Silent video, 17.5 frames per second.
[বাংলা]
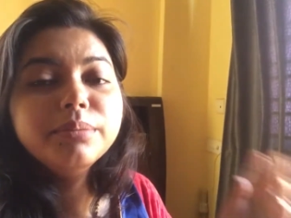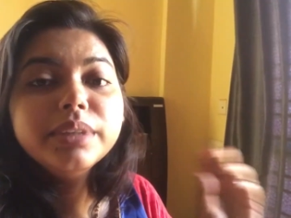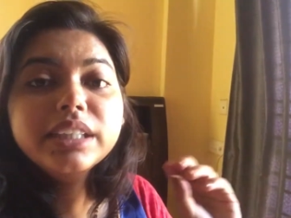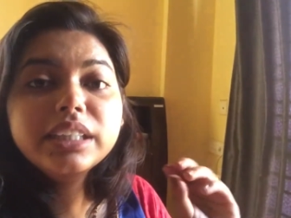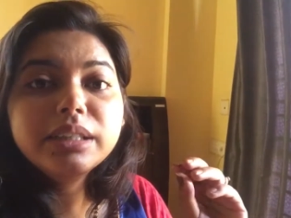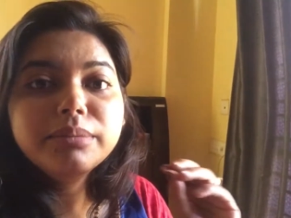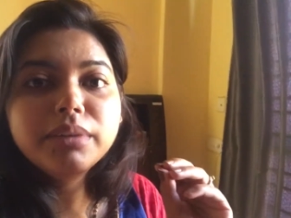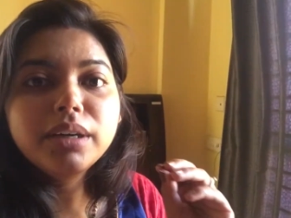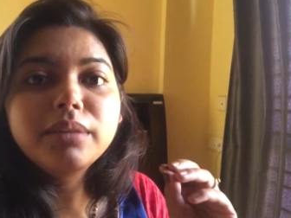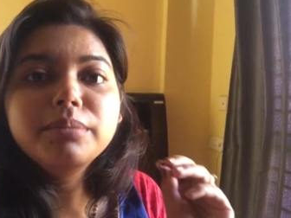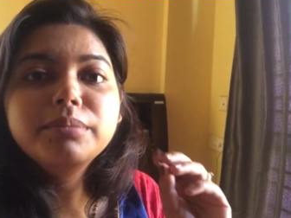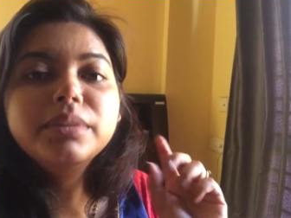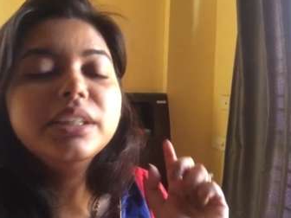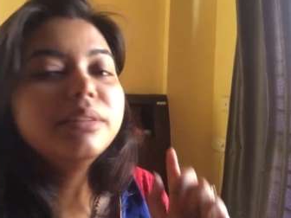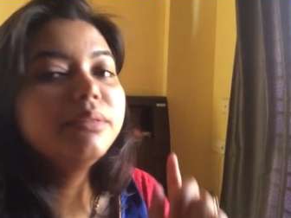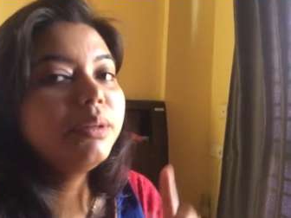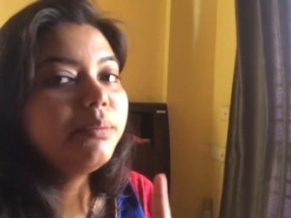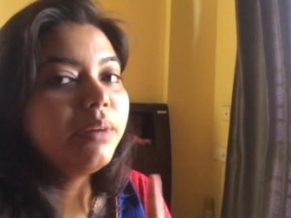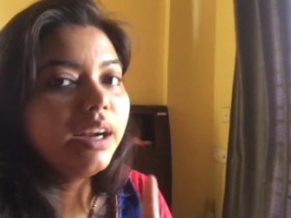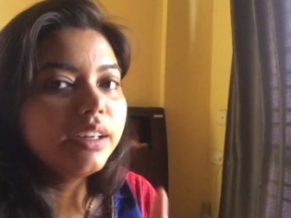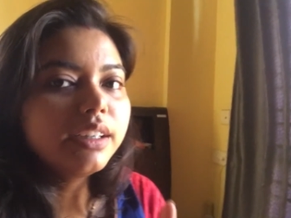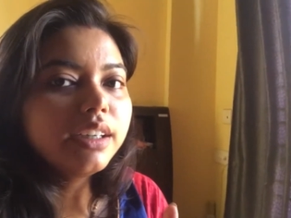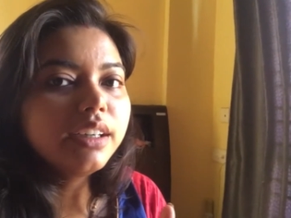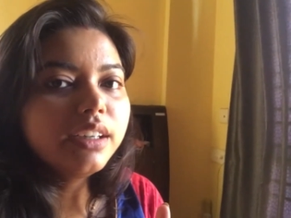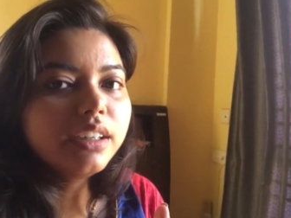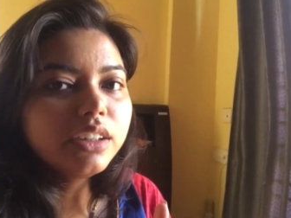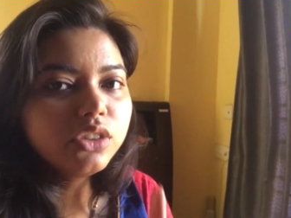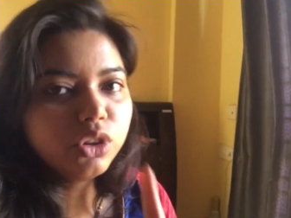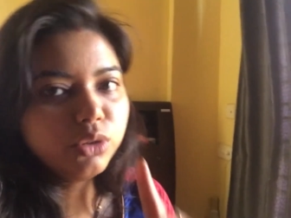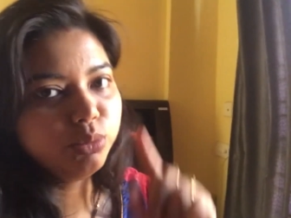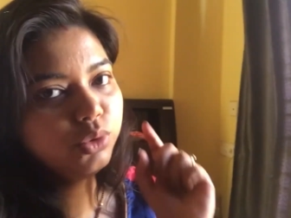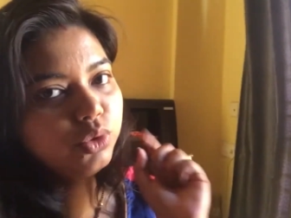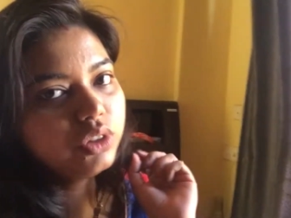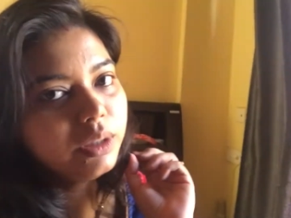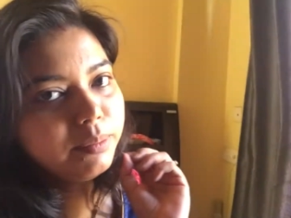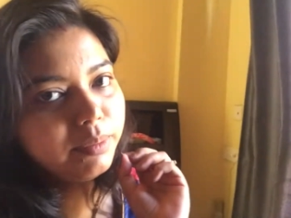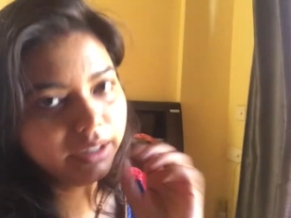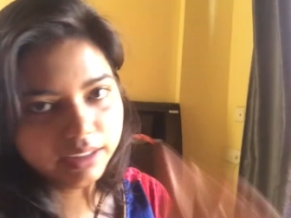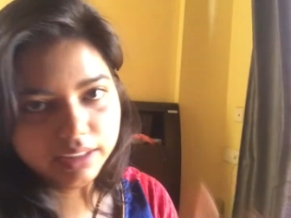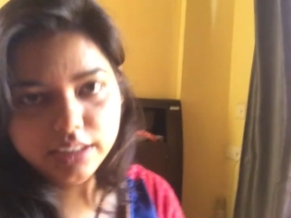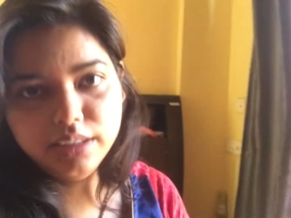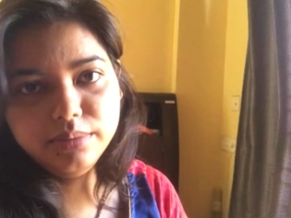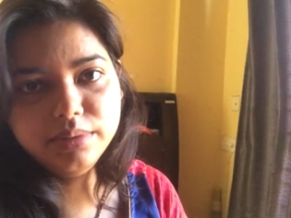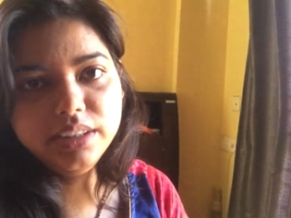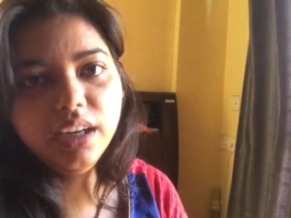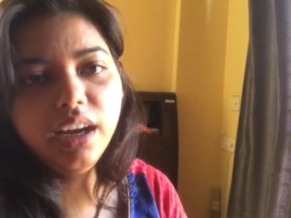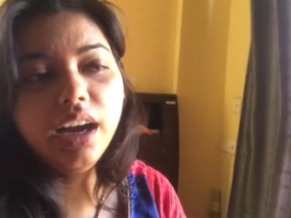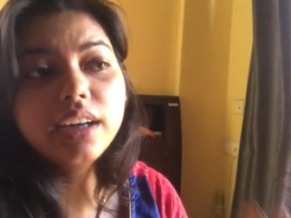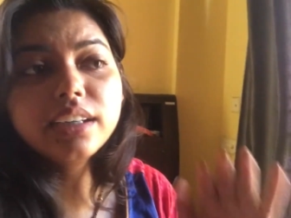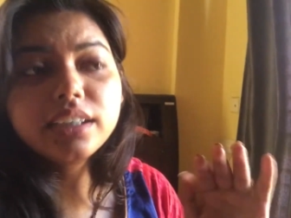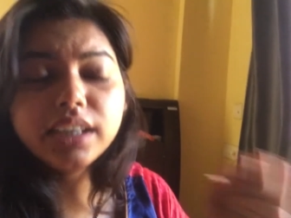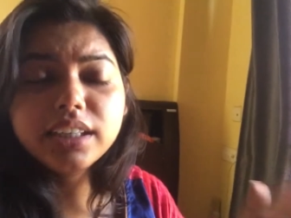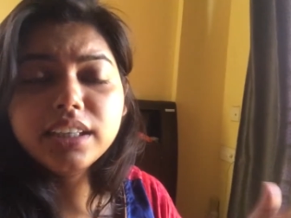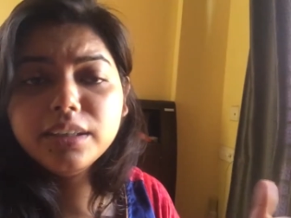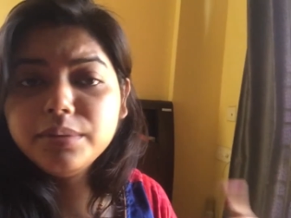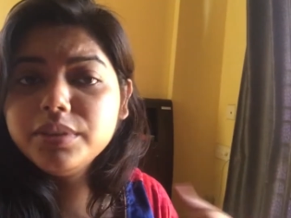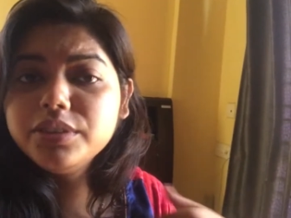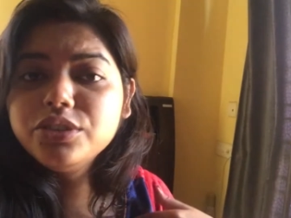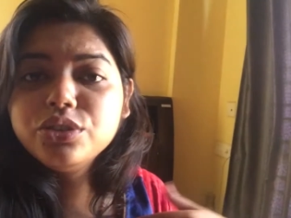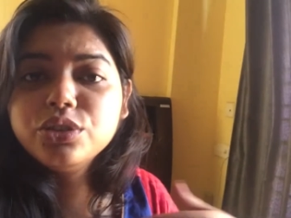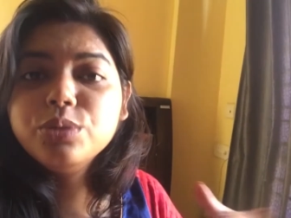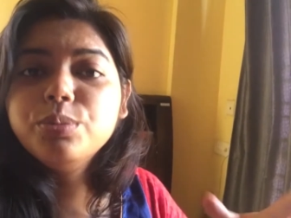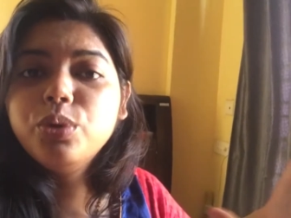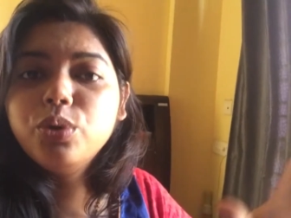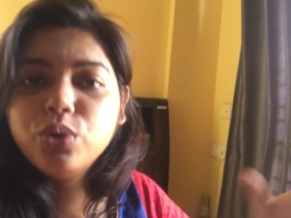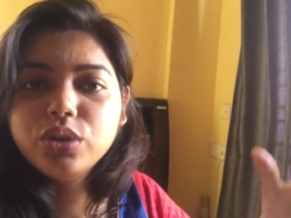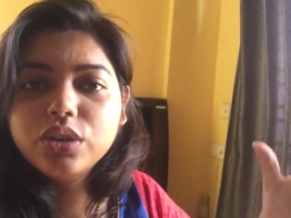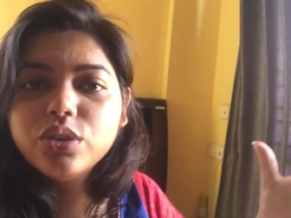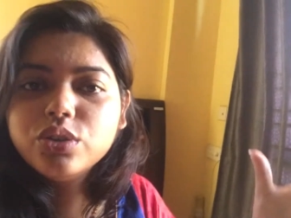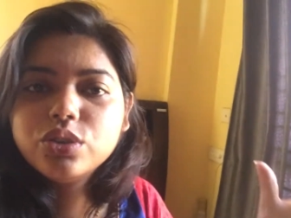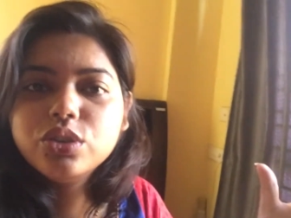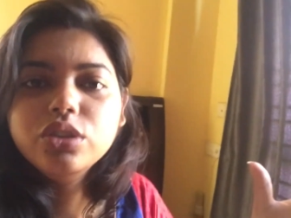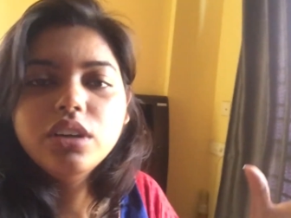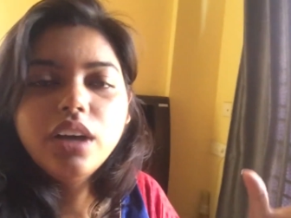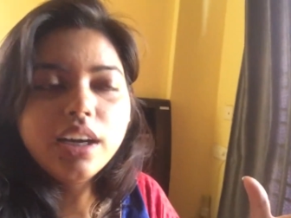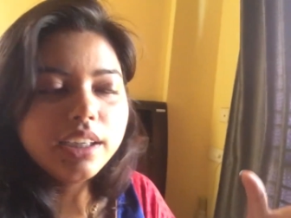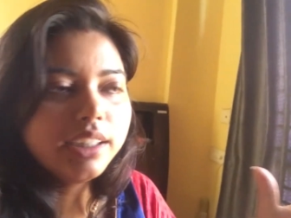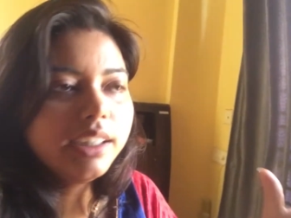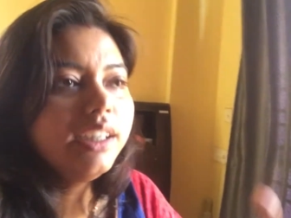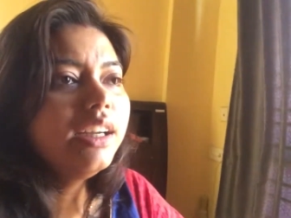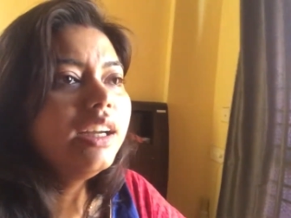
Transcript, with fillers: মিনিমাম মিনিমাম আটটার আগে তো আমি উঠতে পারতামই না আটটাই আমার জন্য ভোর হতো আগে